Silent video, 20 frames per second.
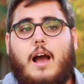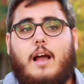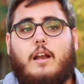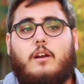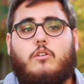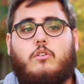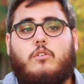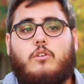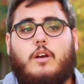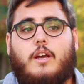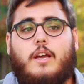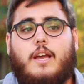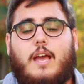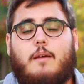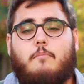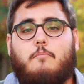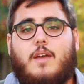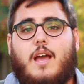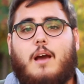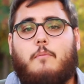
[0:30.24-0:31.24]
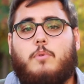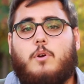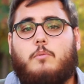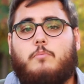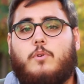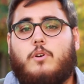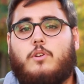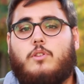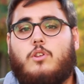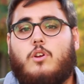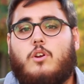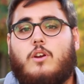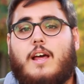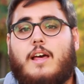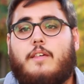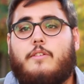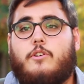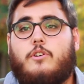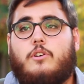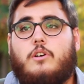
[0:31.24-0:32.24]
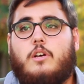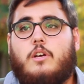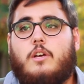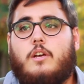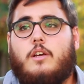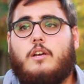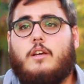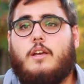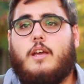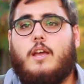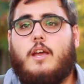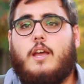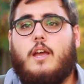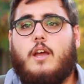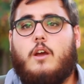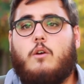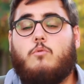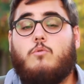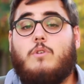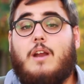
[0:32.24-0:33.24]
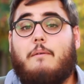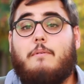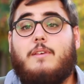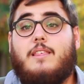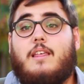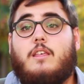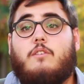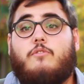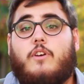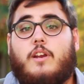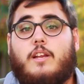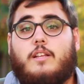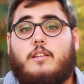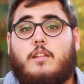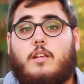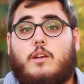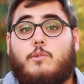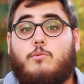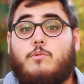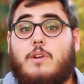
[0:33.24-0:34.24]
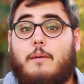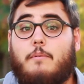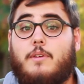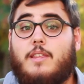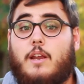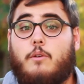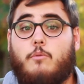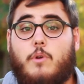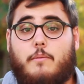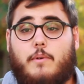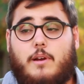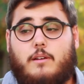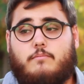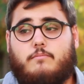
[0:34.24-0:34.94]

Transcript: Algo que me ha proporcionado eh, una vida diferente, una vida nueva.